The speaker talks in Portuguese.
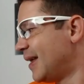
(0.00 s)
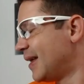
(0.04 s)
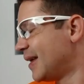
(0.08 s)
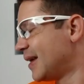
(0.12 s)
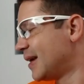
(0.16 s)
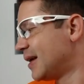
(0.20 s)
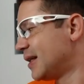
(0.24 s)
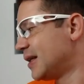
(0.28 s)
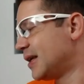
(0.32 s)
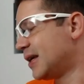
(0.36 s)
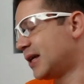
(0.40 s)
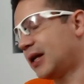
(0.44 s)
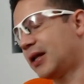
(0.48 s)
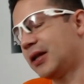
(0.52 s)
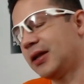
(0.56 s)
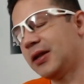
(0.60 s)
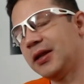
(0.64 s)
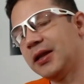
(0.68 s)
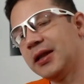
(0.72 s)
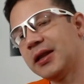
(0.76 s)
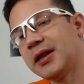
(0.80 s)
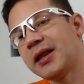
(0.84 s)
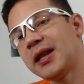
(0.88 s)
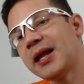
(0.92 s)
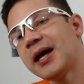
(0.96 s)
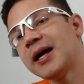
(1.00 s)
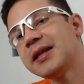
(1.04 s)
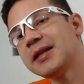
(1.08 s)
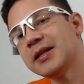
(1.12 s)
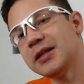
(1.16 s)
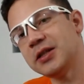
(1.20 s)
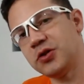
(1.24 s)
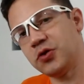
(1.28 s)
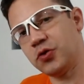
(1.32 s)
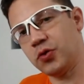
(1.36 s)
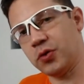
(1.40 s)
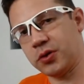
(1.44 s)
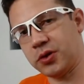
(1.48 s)
E, galera,
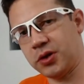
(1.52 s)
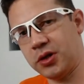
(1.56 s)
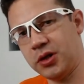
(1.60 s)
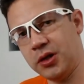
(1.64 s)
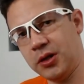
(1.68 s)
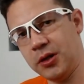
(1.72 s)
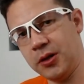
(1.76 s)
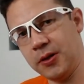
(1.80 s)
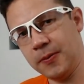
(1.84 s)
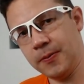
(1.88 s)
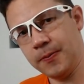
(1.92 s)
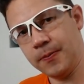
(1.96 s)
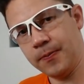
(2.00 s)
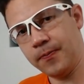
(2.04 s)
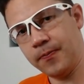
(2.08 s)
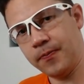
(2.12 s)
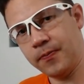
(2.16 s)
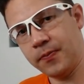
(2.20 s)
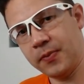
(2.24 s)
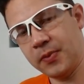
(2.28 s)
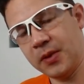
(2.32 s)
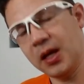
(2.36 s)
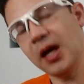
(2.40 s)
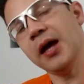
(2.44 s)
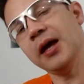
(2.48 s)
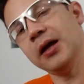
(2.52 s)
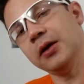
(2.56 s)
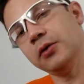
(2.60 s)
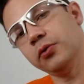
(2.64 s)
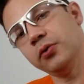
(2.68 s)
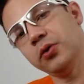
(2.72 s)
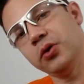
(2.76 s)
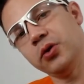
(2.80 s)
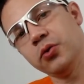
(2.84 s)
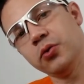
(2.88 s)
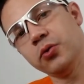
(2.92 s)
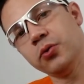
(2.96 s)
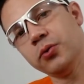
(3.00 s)
nada disso aqui é do
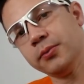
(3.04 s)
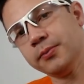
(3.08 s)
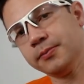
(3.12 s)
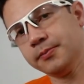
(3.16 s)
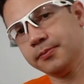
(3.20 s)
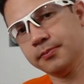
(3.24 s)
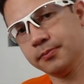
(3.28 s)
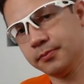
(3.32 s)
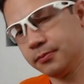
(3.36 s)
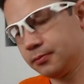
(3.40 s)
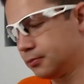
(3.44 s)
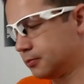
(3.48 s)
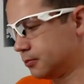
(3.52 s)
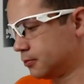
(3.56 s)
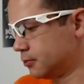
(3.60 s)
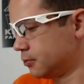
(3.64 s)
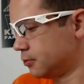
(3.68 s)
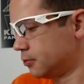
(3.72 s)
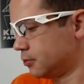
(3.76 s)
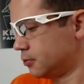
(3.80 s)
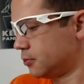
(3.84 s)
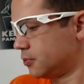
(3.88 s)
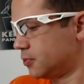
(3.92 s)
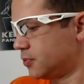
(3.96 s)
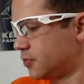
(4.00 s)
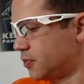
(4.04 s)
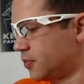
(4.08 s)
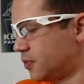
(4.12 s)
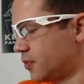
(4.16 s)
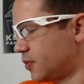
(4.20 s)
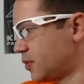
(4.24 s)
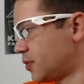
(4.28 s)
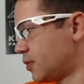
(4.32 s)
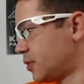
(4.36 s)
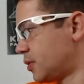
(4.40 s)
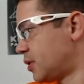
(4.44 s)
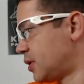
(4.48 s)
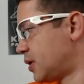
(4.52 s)
GNU,
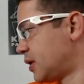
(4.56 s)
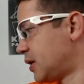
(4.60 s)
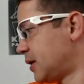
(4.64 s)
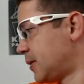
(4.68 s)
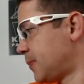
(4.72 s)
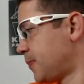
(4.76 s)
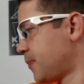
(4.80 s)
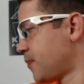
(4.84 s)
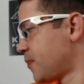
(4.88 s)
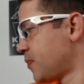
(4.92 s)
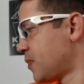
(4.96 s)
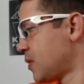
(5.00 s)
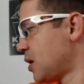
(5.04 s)
tá?